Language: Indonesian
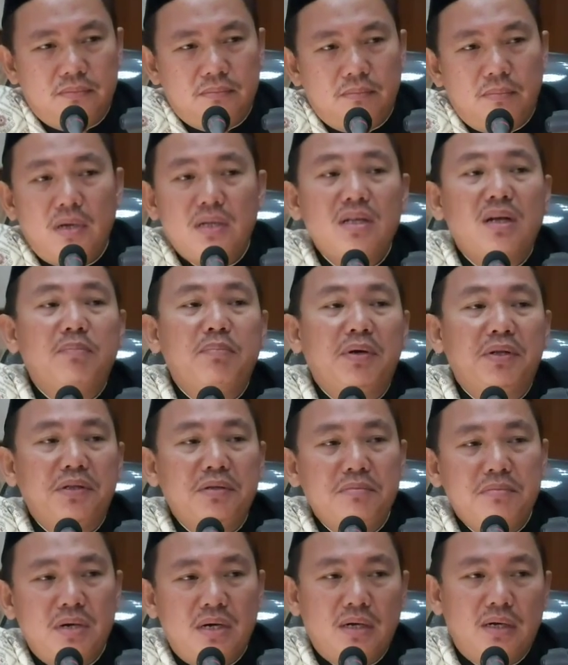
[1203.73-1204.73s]
banyak
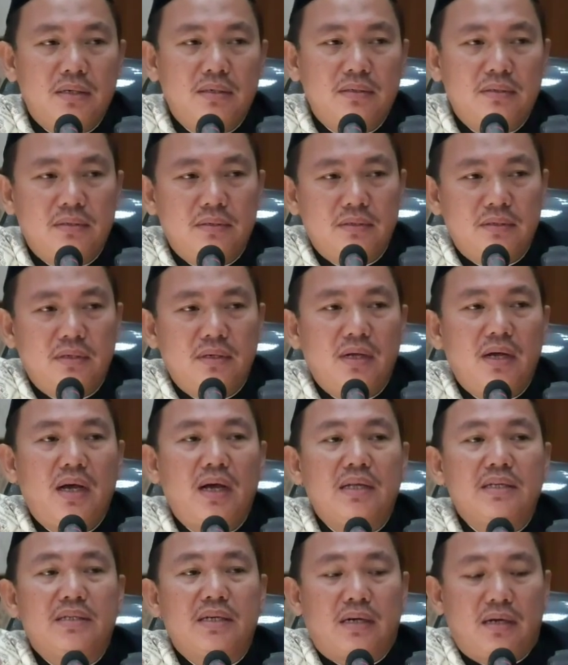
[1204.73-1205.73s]
pertimbangan
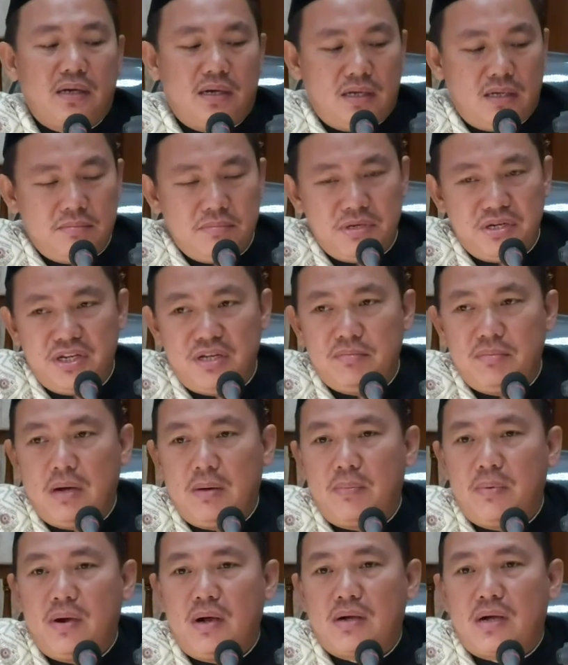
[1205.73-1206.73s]
ajaklah bini
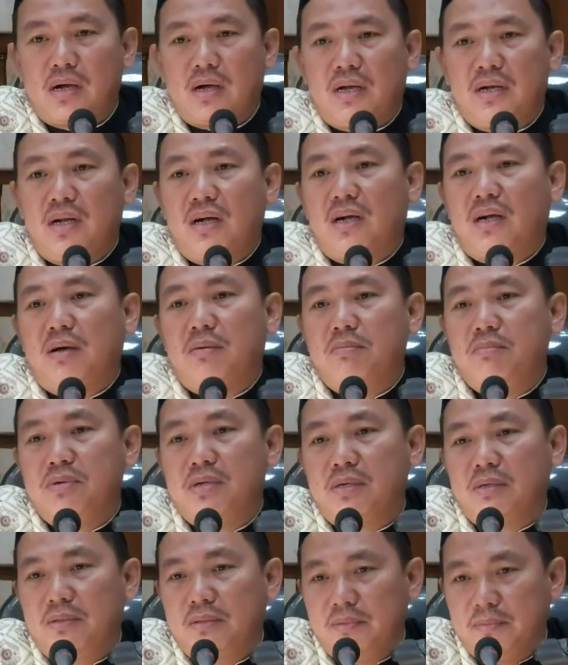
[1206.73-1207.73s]
bapak ke kandang kambing